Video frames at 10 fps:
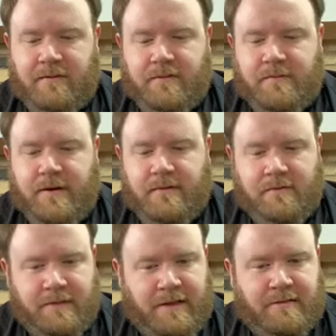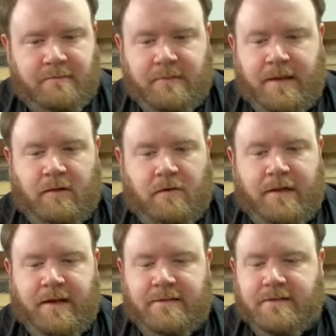las virtudes
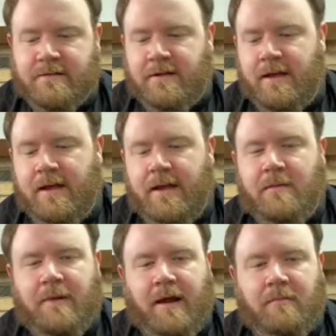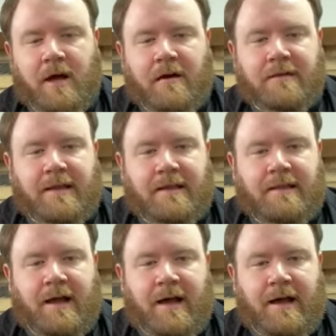teológicas, para hablar de
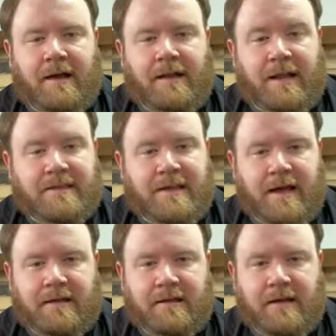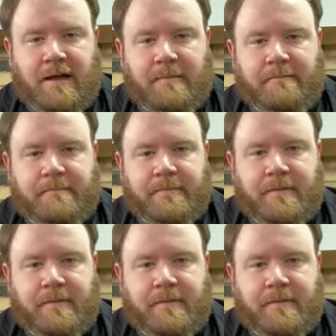la iglesia um,